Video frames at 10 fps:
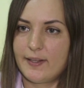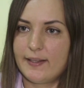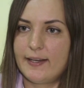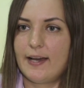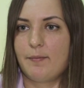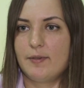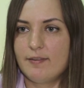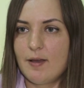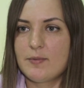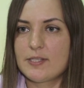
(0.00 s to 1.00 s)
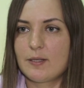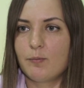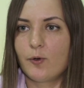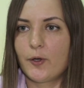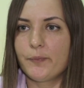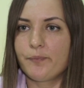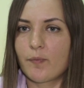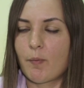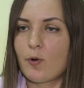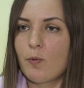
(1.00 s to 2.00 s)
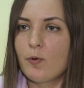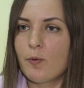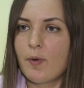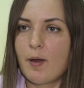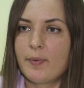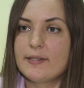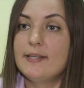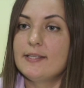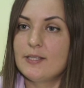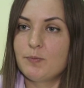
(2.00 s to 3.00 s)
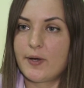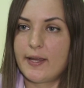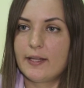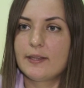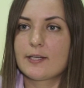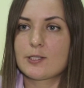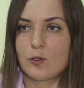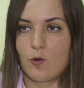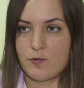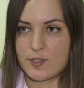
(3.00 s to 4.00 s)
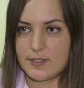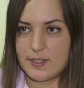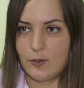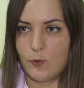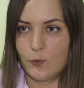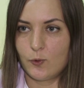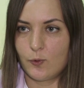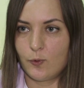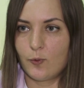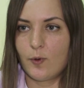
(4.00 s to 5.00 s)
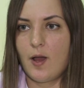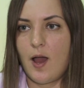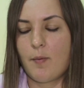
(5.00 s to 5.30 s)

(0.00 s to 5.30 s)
Предлагаем, давай мы с тобой попробуем по 10 приятных слов сказать друг другу,